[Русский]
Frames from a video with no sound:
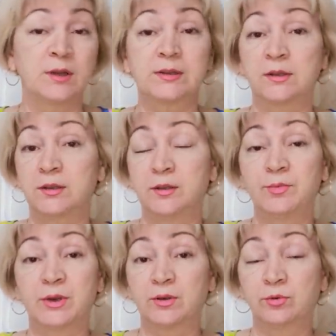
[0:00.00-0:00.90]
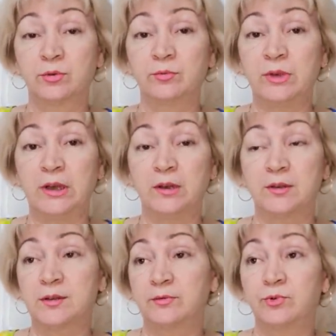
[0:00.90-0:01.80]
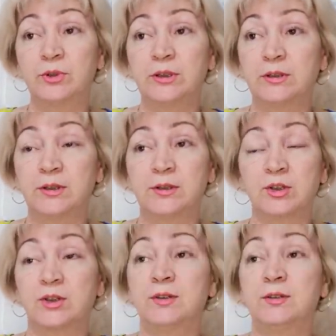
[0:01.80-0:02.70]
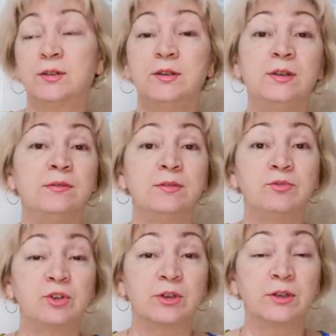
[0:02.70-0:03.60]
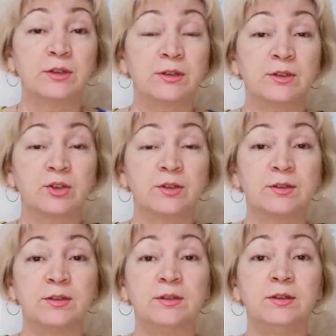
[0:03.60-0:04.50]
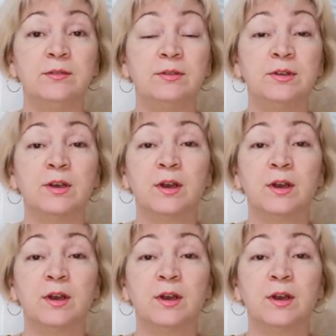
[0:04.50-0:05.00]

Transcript: Кстати, температуру мерила. Сегодня 36,9, вчера 36,9.